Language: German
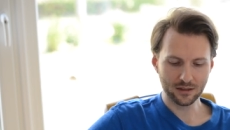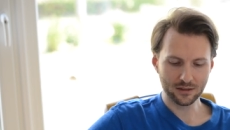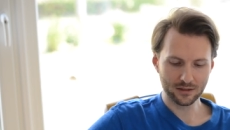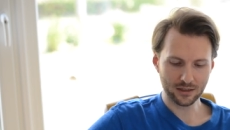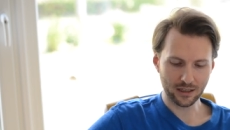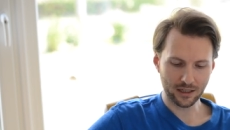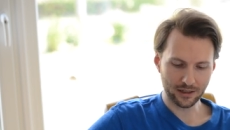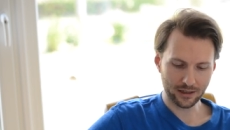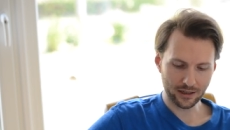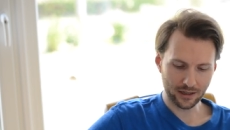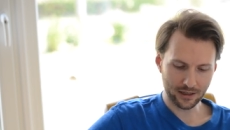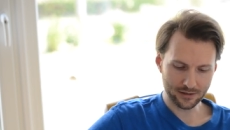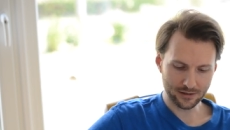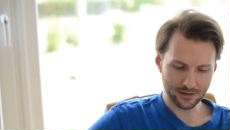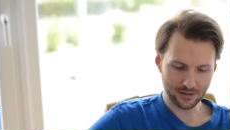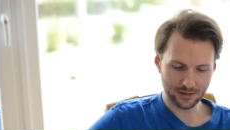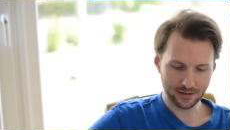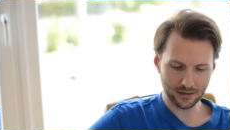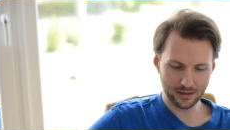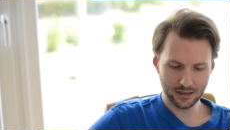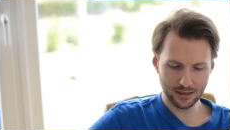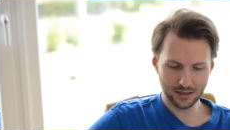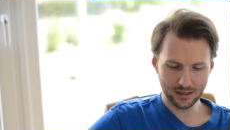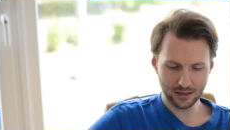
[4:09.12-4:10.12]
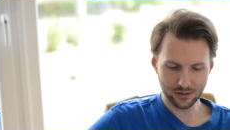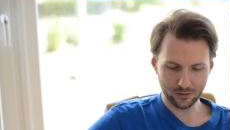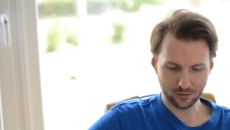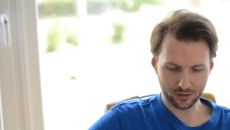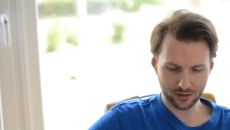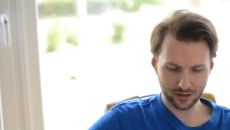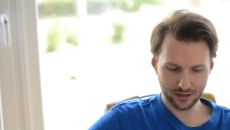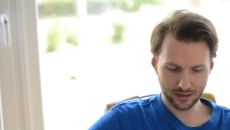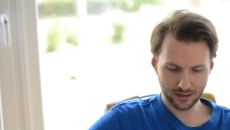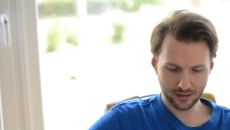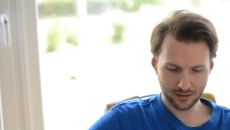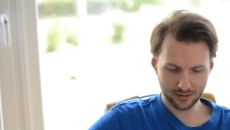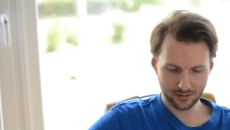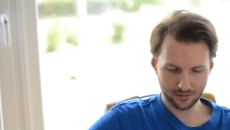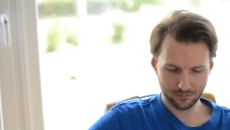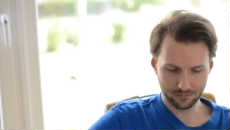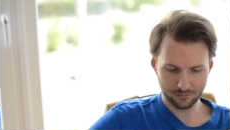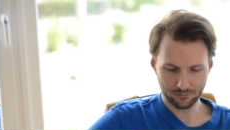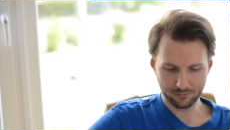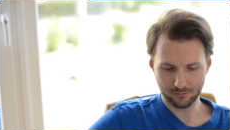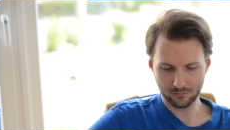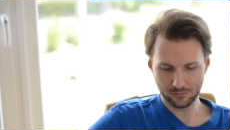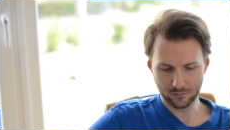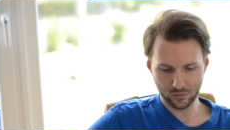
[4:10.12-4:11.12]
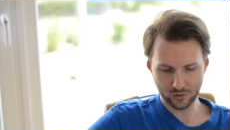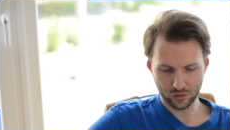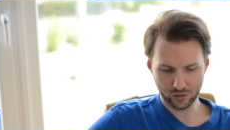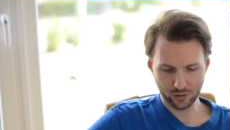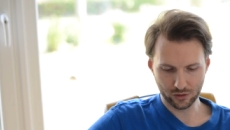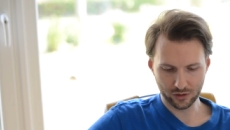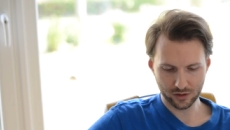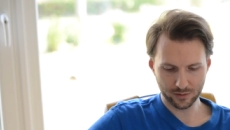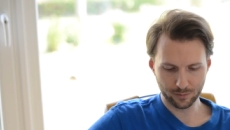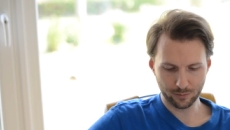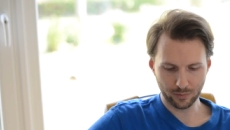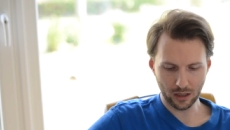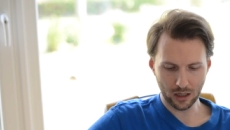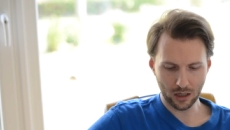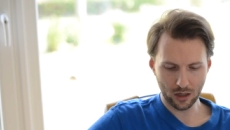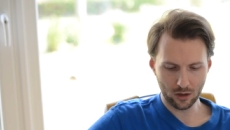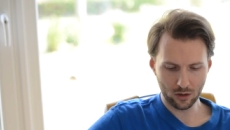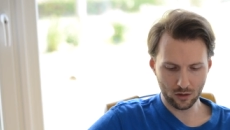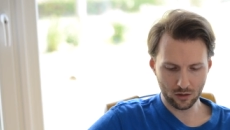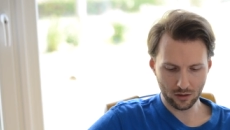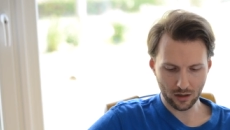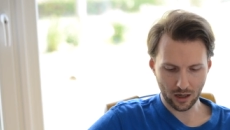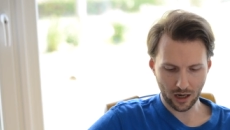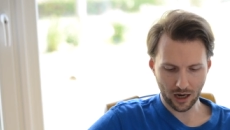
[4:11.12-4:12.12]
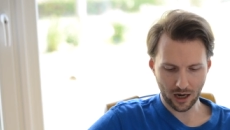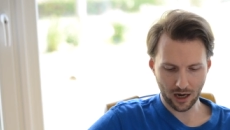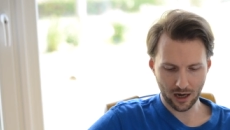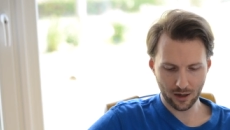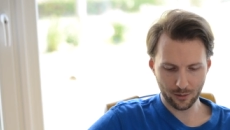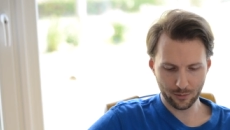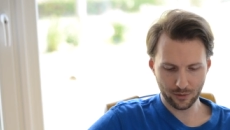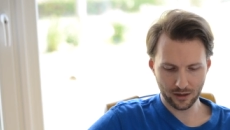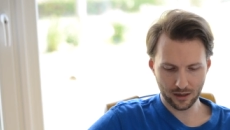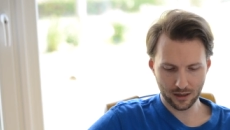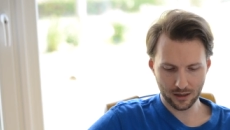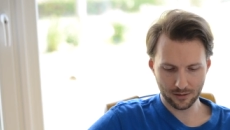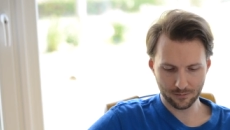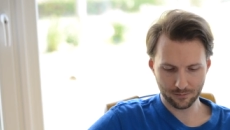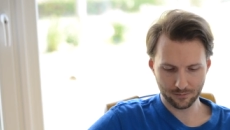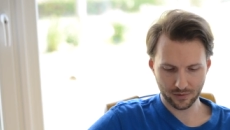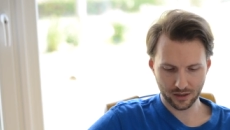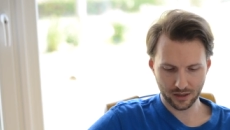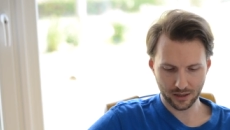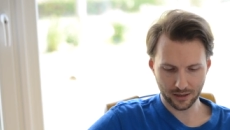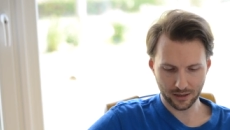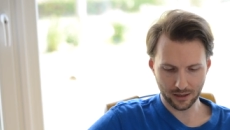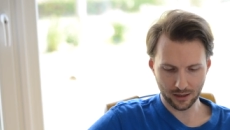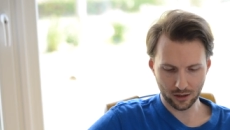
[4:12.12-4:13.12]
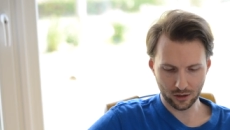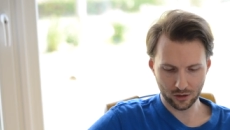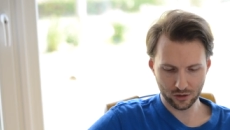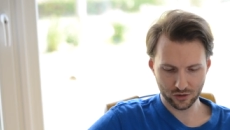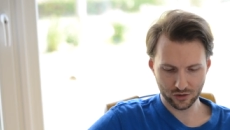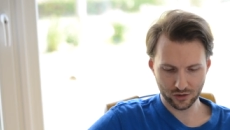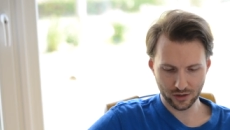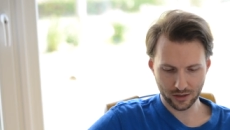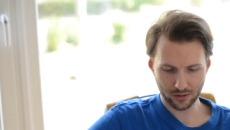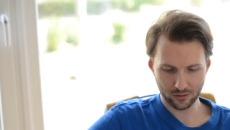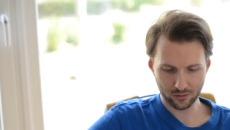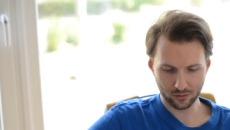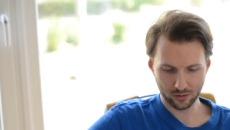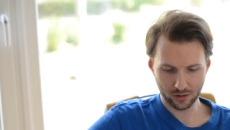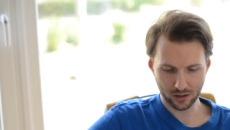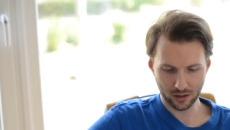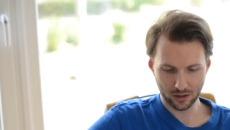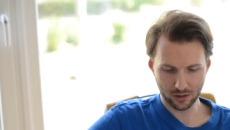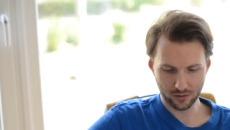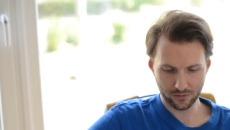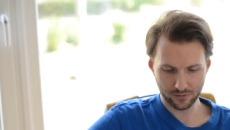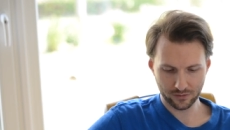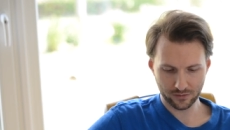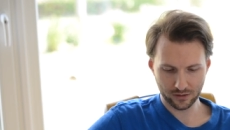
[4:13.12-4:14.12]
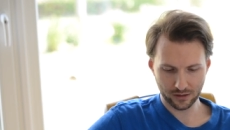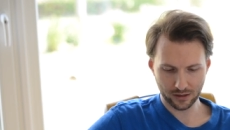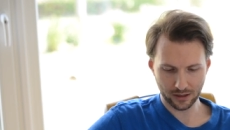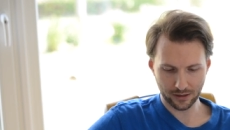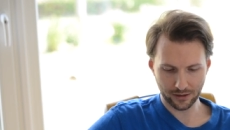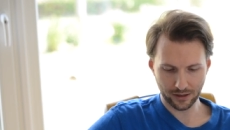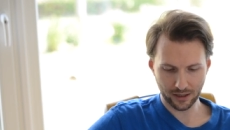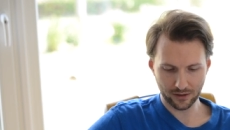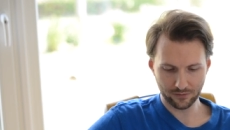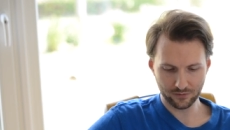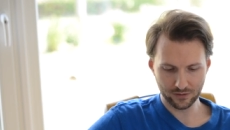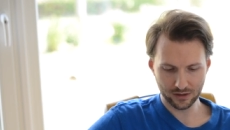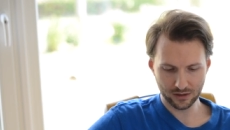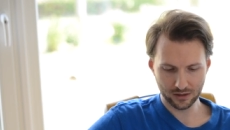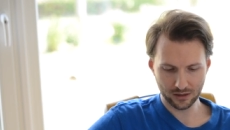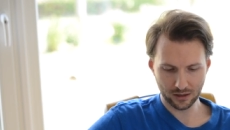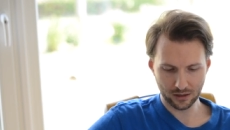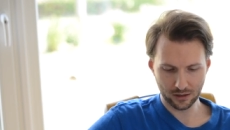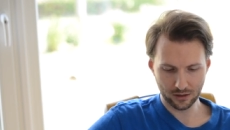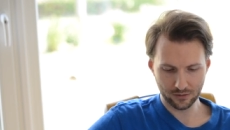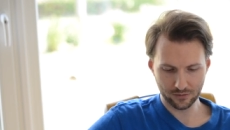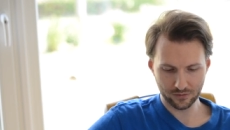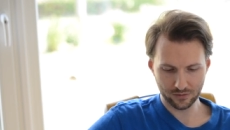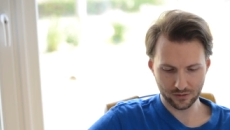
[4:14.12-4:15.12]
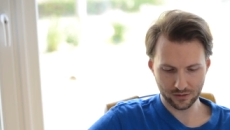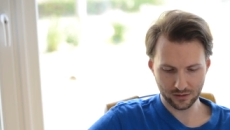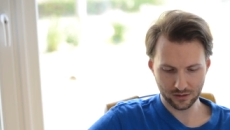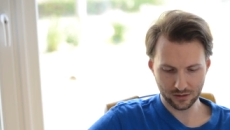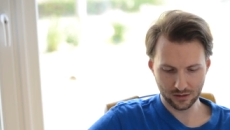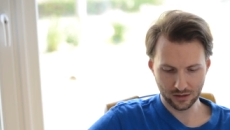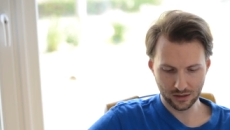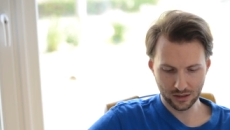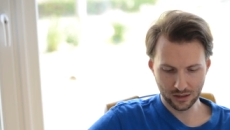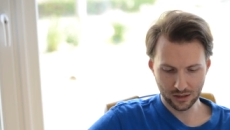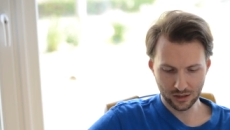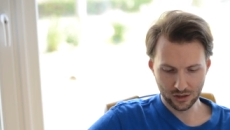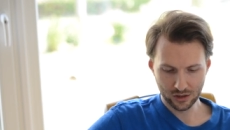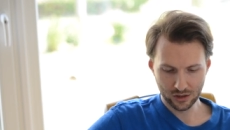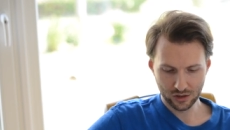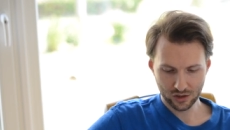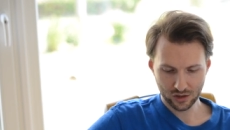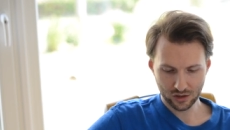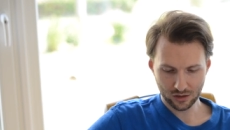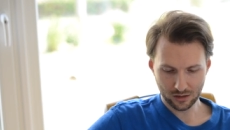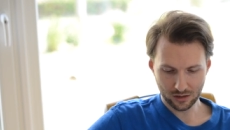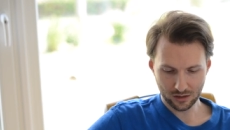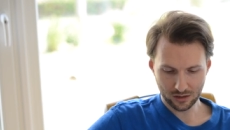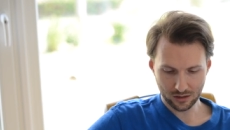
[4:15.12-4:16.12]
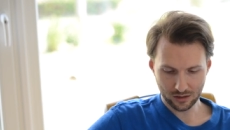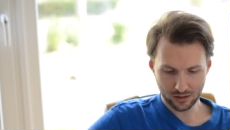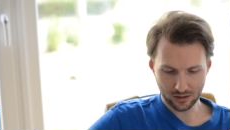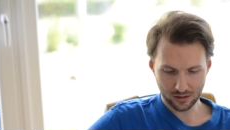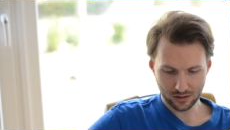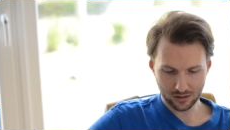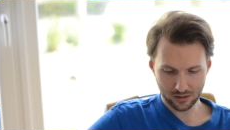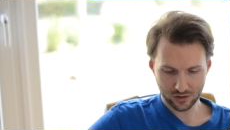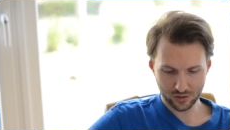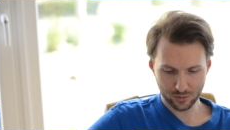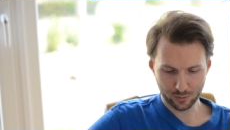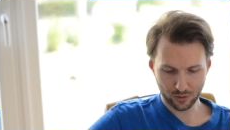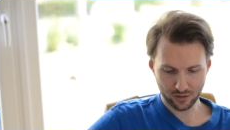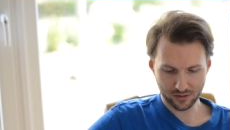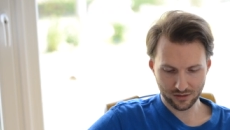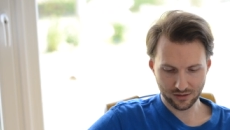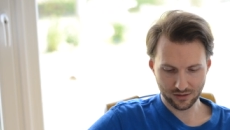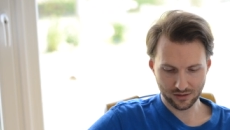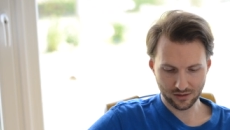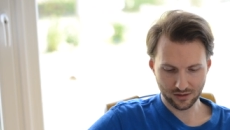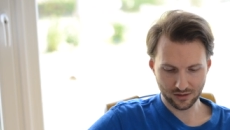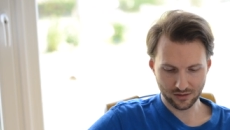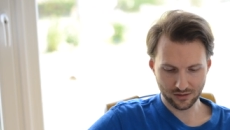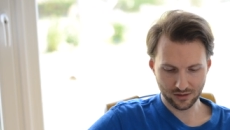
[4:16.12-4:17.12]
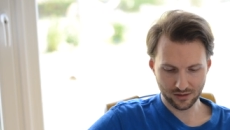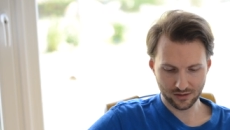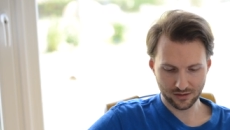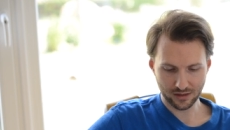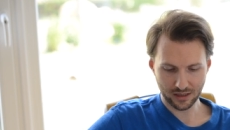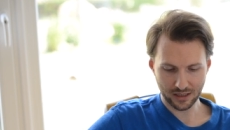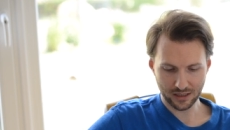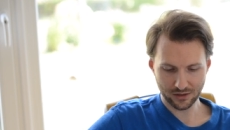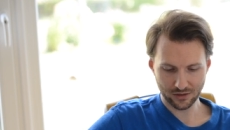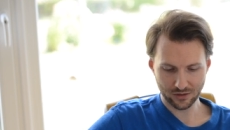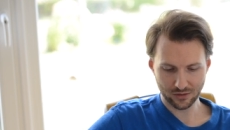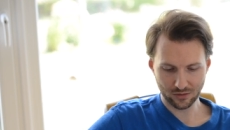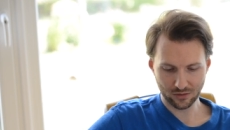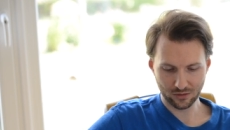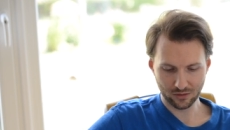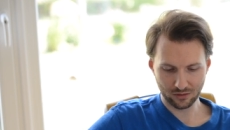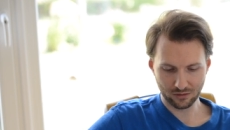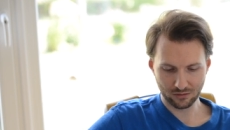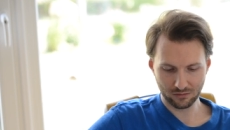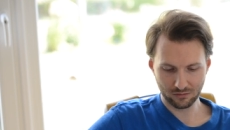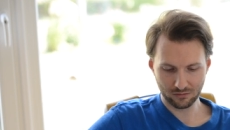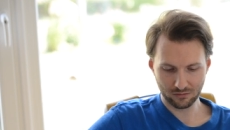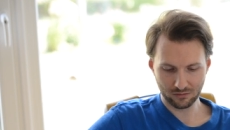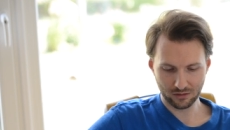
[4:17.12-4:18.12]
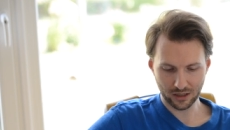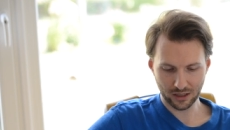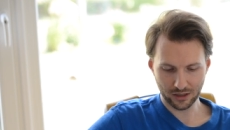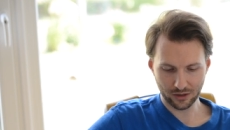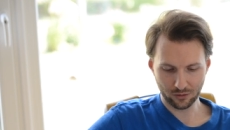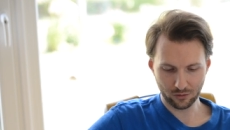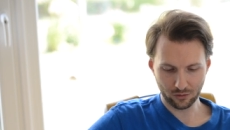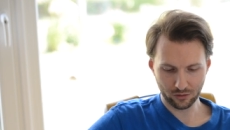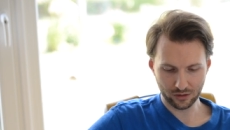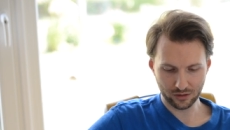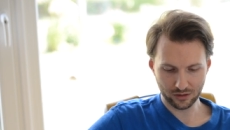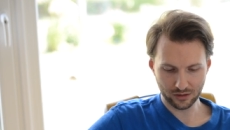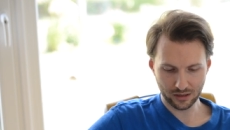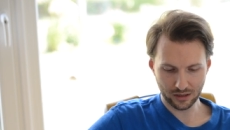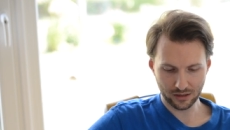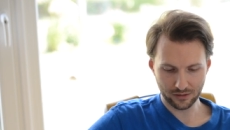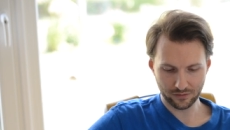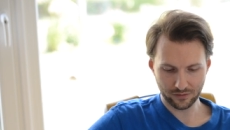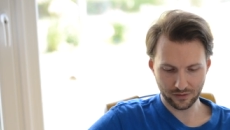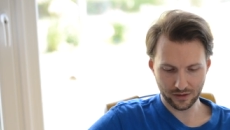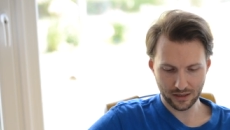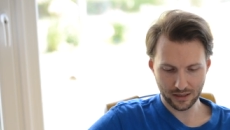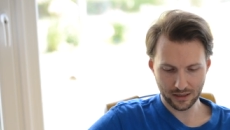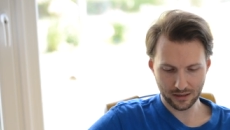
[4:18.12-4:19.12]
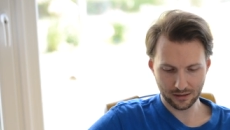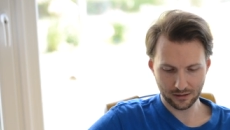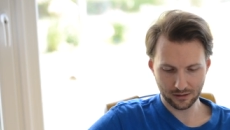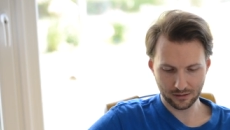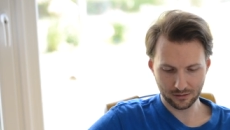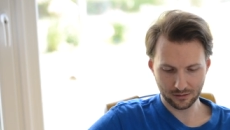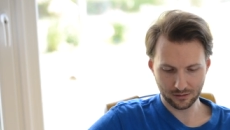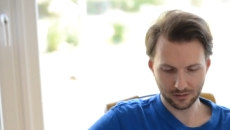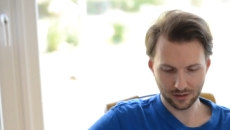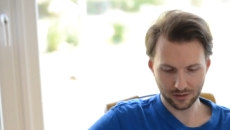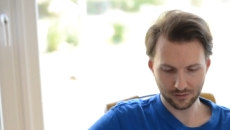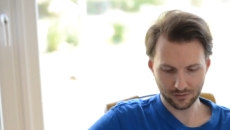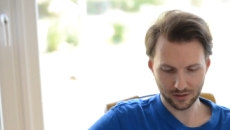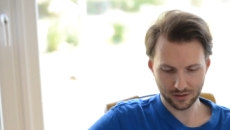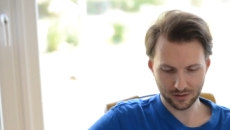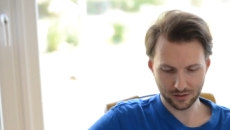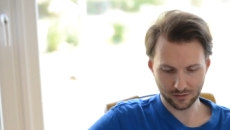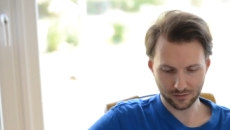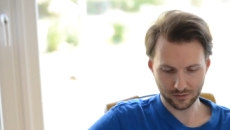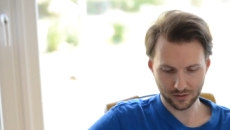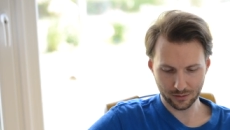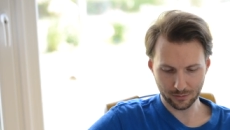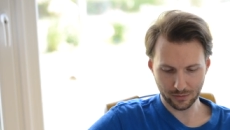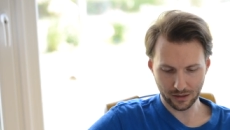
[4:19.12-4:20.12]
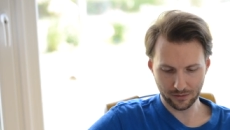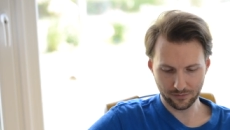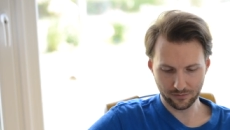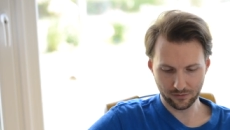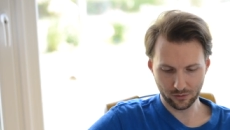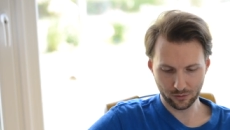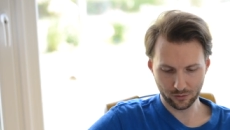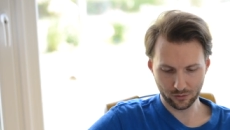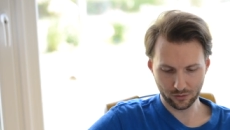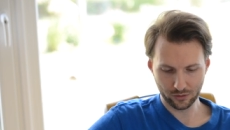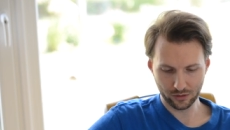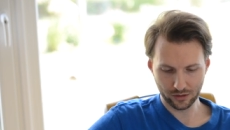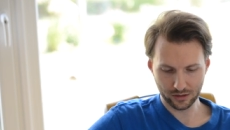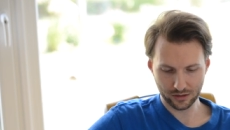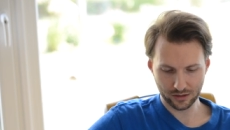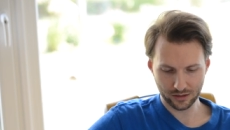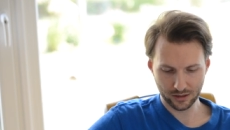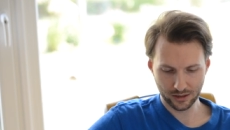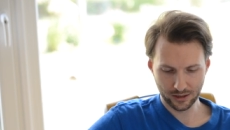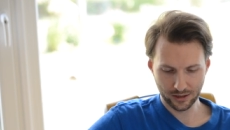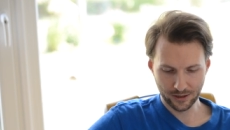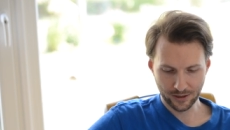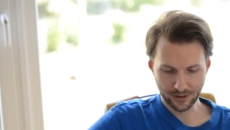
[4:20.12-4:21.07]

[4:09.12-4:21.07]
330i, okay, schönes Blau, aber keine Ausstattung drauf, kein Navi drauf, äh, Sportsitze, Sitzheizung, keine originalen Felgen, jedenfalls auf dem einen Foto nicht.